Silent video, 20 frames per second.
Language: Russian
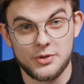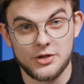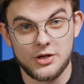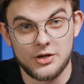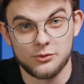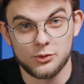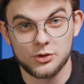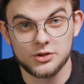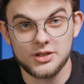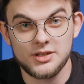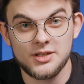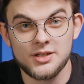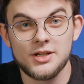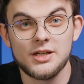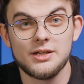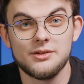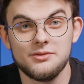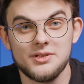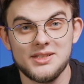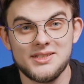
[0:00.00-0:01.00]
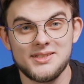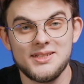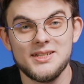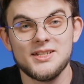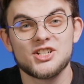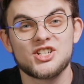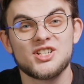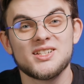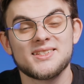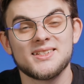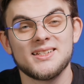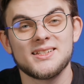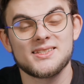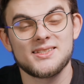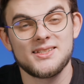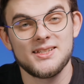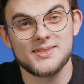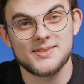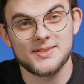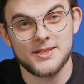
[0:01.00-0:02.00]
переводы», ввести
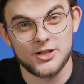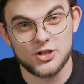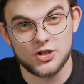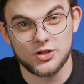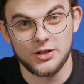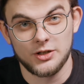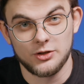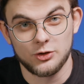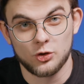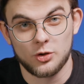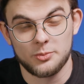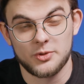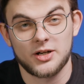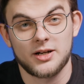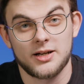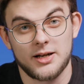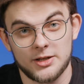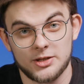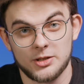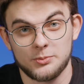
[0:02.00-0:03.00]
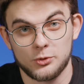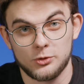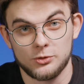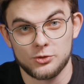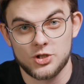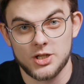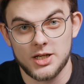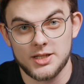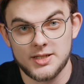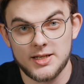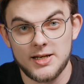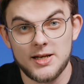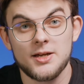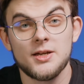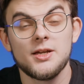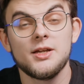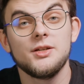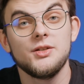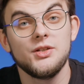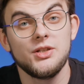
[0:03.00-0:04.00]
16-значный номер карты получателя,
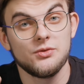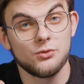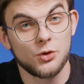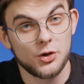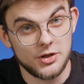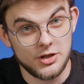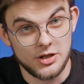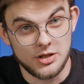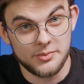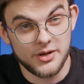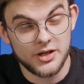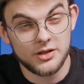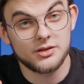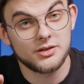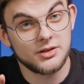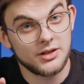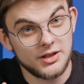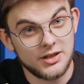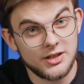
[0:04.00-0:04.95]
его имя на